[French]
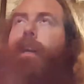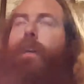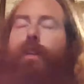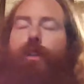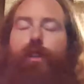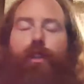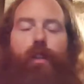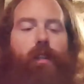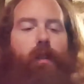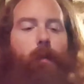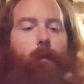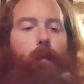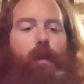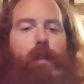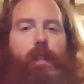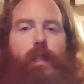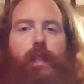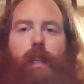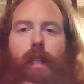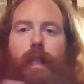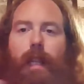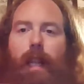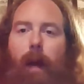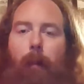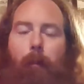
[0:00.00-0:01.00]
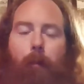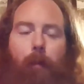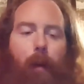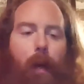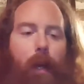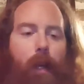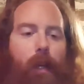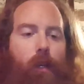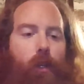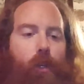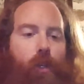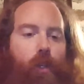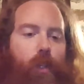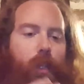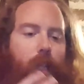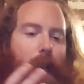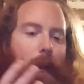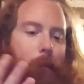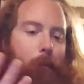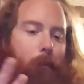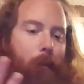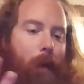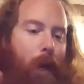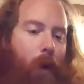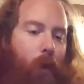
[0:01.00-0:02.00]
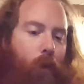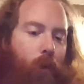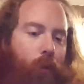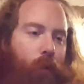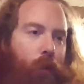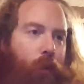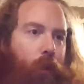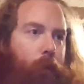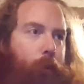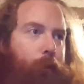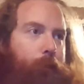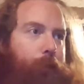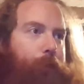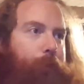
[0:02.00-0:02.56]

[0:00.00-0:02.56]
Je sais pas si c'est de la pêche, de la mangue,